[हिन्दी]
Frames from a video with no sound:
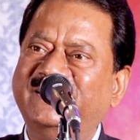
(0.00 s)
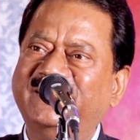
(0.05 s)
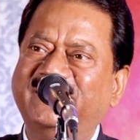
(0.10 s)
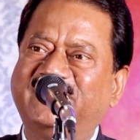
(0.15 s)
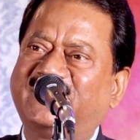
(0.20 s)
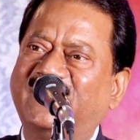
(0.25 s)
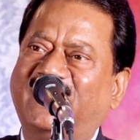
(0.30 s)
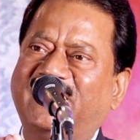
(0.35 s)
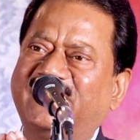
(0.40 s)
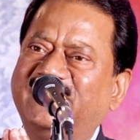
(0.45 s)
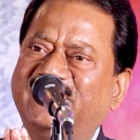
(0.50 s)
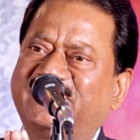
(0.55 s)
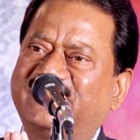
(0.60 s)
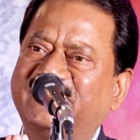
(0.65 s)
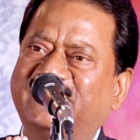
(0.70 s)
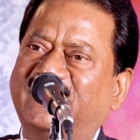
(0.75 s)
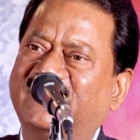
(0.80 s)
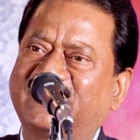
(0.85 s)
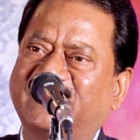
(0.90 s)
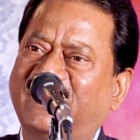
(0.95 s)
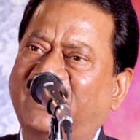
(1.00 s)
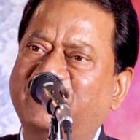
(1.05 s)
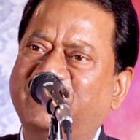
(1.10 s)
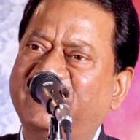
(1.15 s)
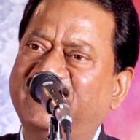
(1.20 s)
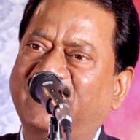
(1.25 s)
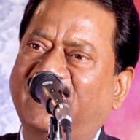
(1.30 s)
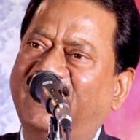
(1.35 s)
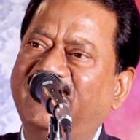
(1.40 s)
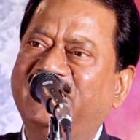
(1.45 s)
निठारी की घटना
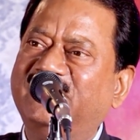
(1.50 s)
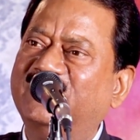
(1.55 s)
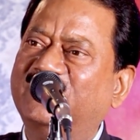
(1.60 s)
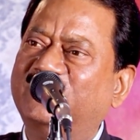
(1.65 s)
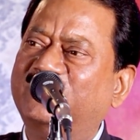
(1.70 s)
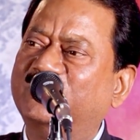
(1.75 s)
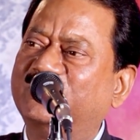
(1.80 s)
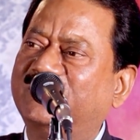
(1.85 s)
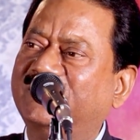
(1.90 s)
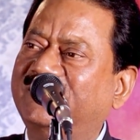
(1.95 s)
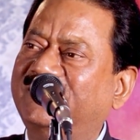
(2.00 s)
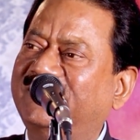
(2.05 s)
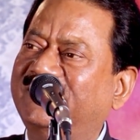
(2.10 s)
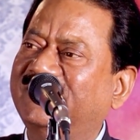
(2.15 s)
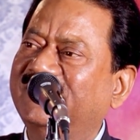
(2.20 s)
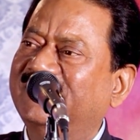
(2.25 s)
भी आई न होती